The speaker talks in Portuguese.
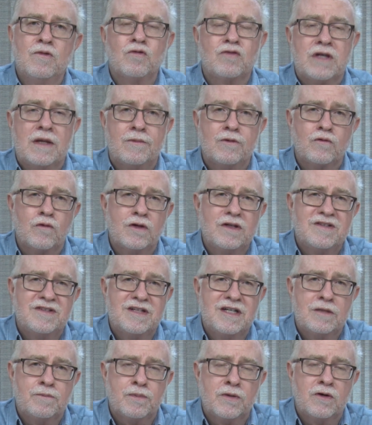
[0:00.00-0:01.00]
Os salmos foram
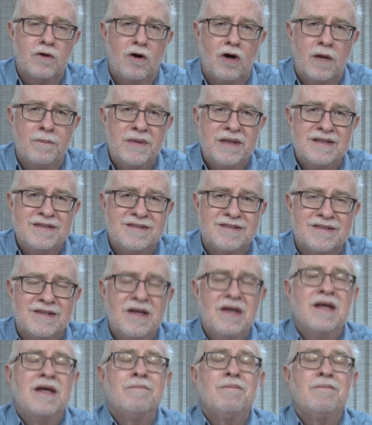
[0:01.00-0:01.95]
escritos por homens,